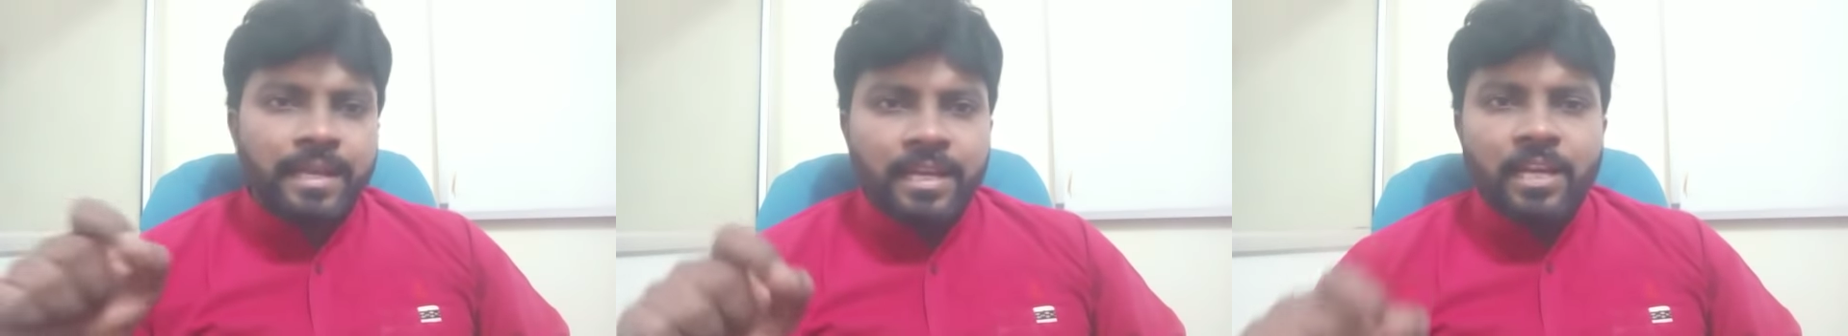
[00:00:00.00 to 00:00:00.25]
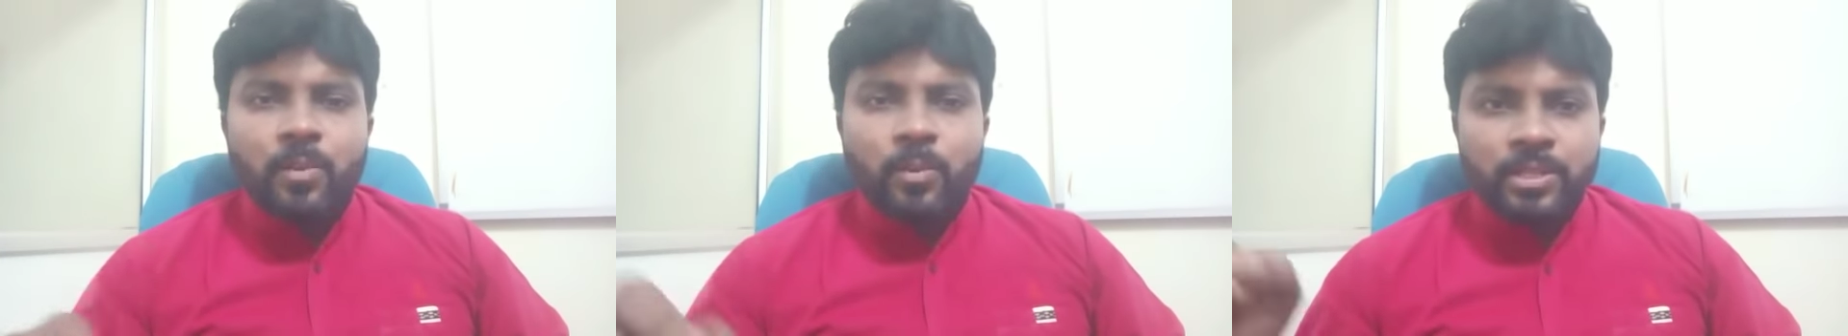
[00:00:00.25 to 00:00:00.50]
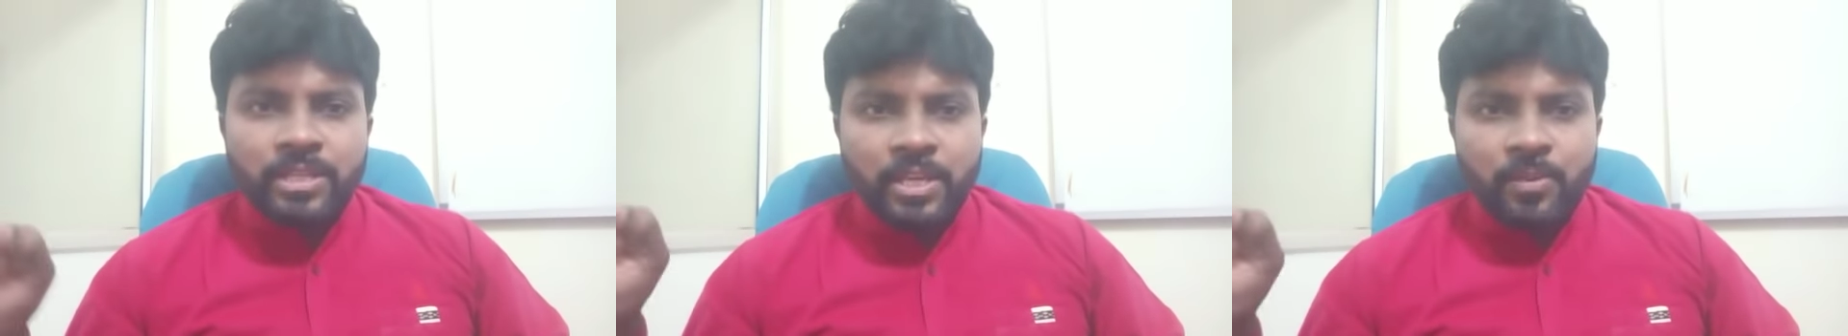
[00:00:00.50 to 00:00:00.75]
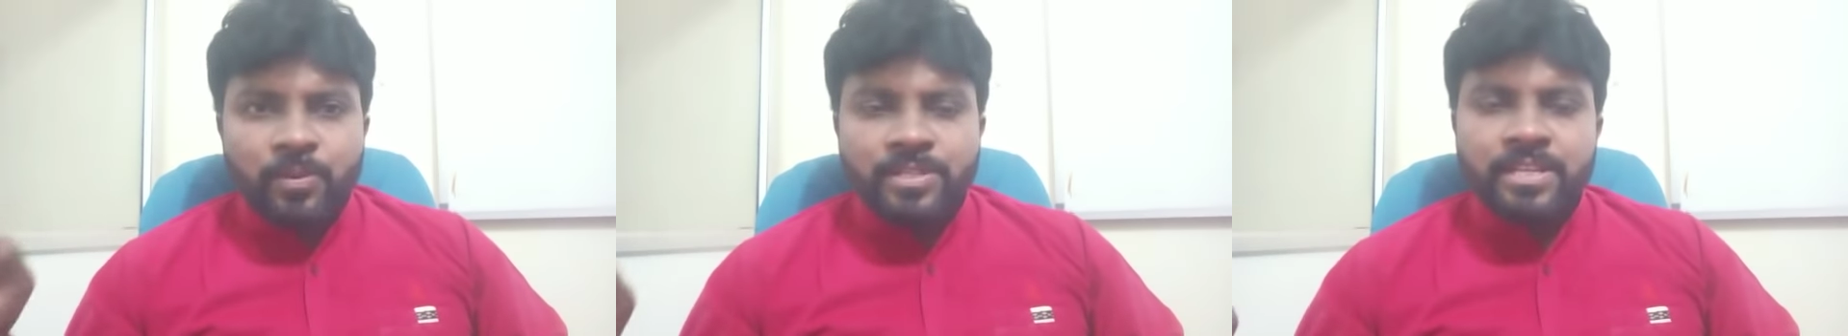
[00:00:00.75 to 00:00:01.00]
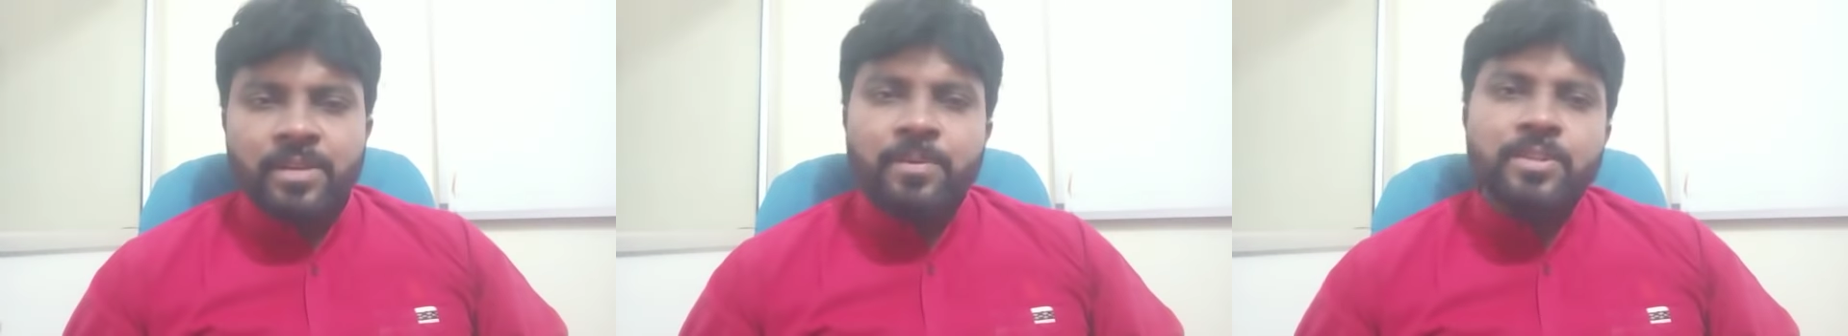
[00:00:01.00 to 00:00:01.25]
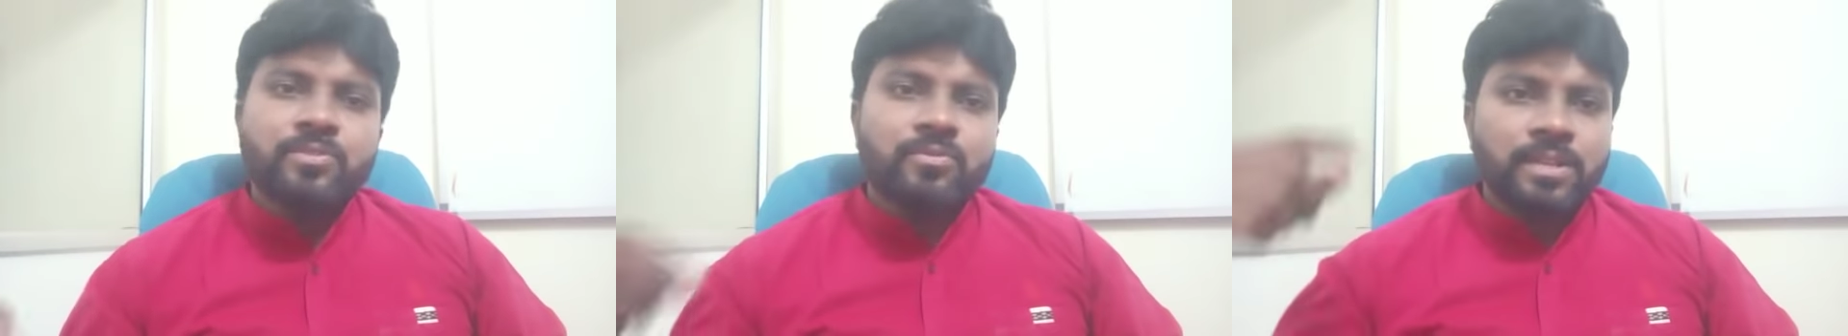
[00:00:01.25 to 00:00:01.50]
లేకపోతే ఇప్పుడు
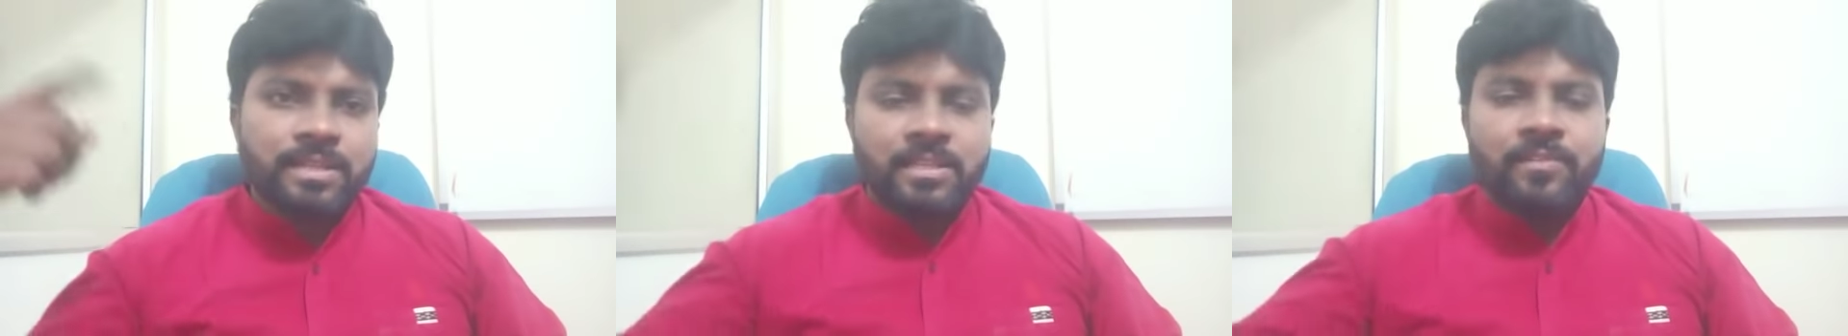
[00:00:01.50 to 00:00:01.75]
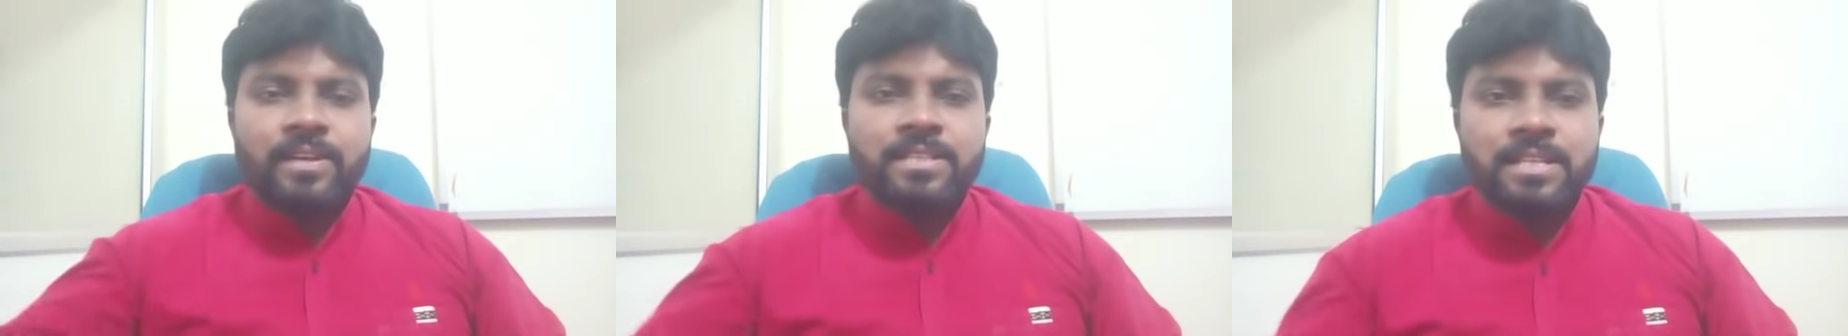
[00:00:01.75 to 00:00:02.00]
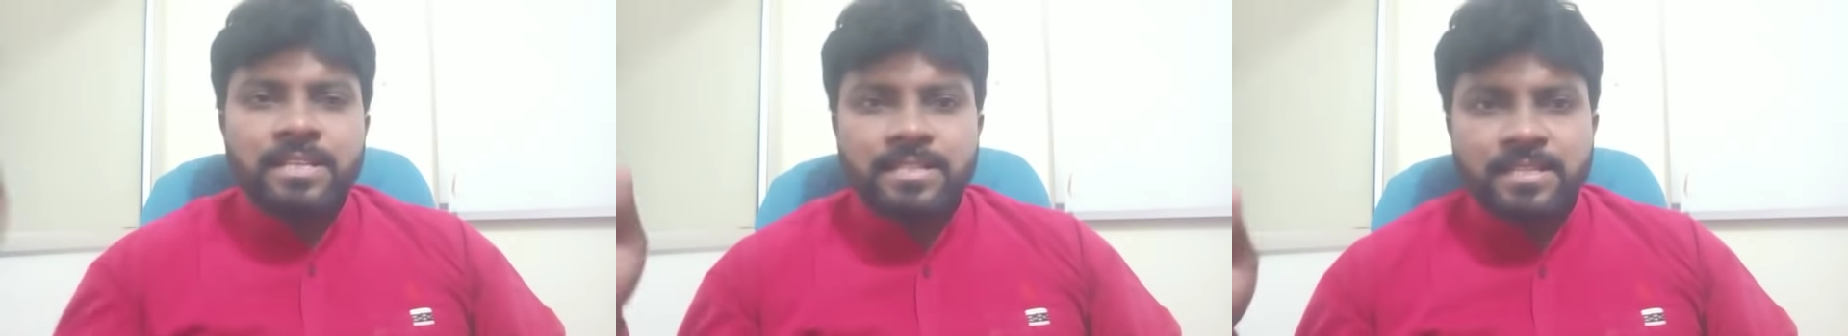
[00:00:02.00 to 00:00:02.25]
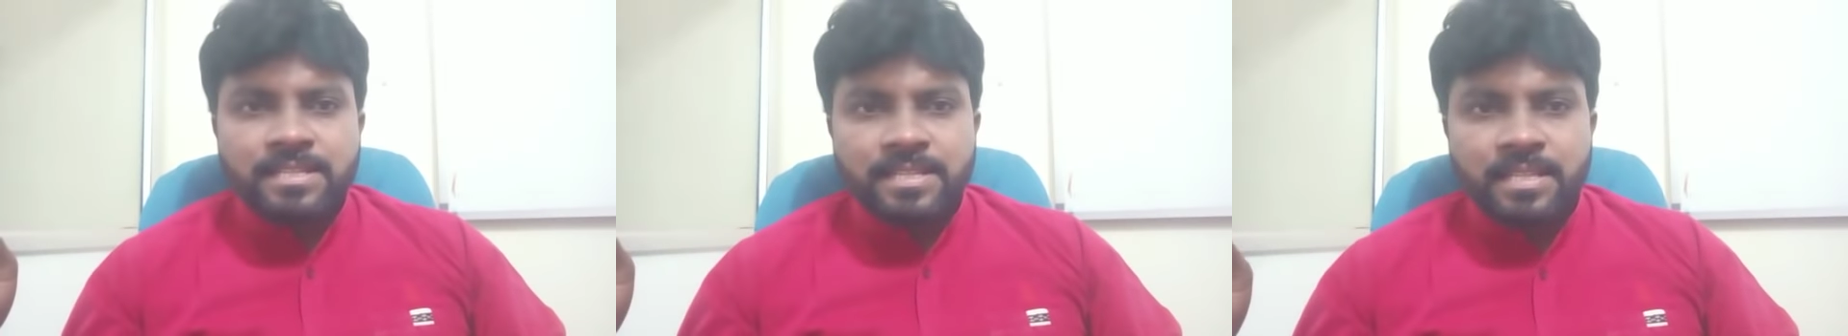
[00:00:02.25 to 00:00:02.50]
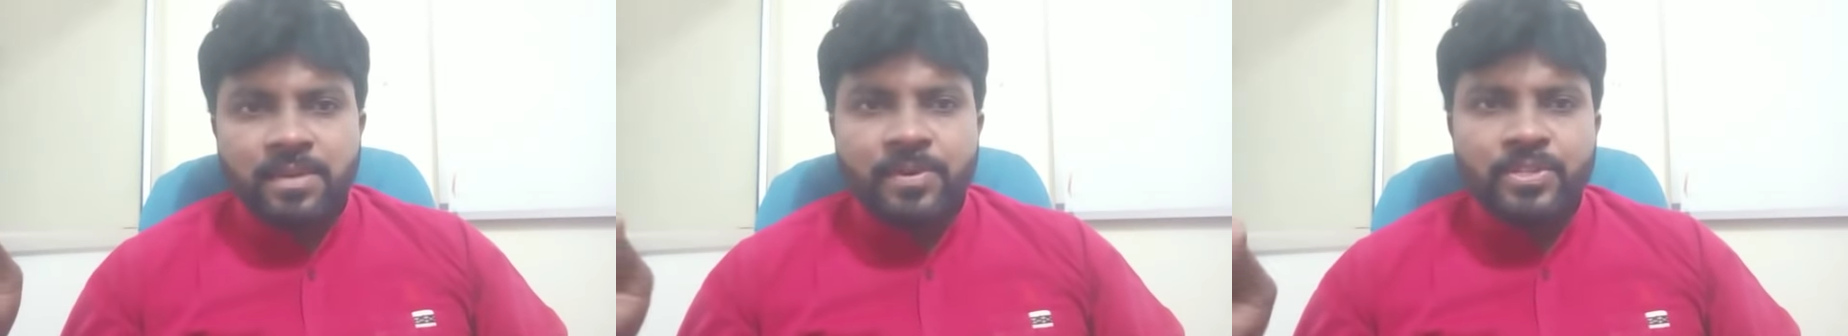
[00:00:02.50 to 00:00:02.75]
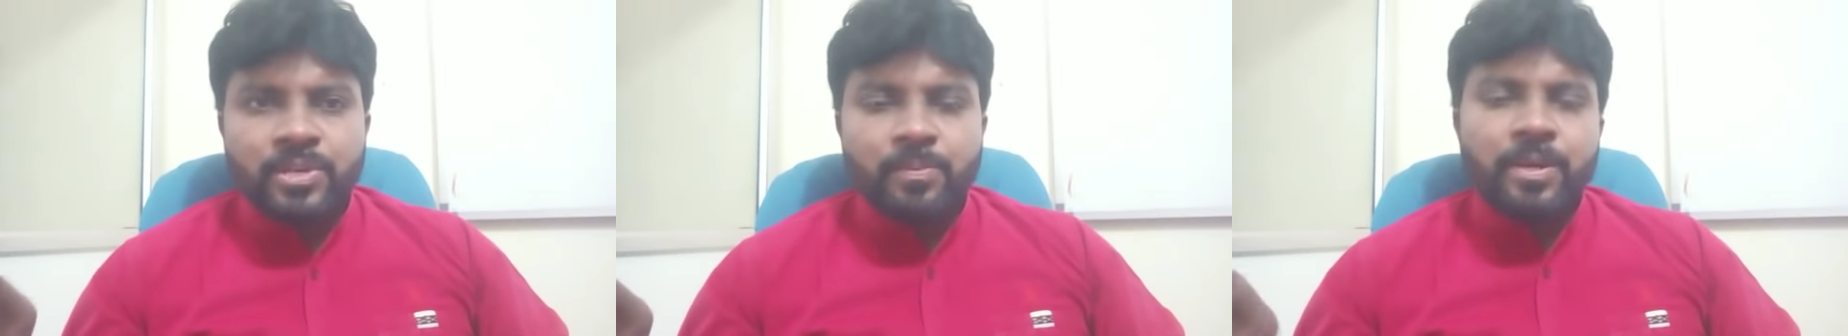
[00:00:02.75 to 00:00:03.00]
జరిపించకుండా తర్వాత డిస్కస్
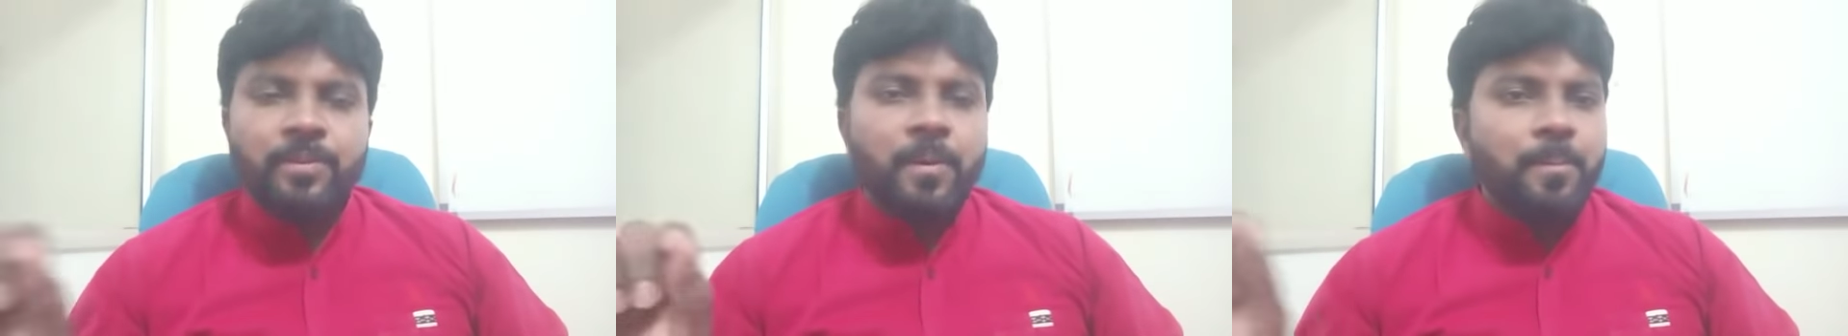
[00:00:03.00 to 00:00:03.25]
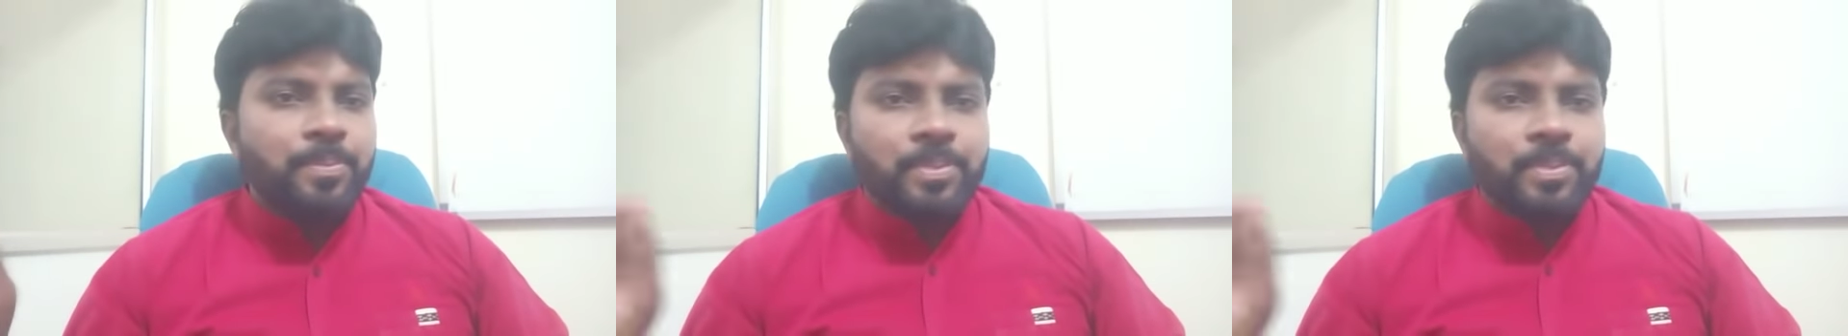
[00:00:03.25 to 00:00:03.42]
చేద్దామని చెప్పడము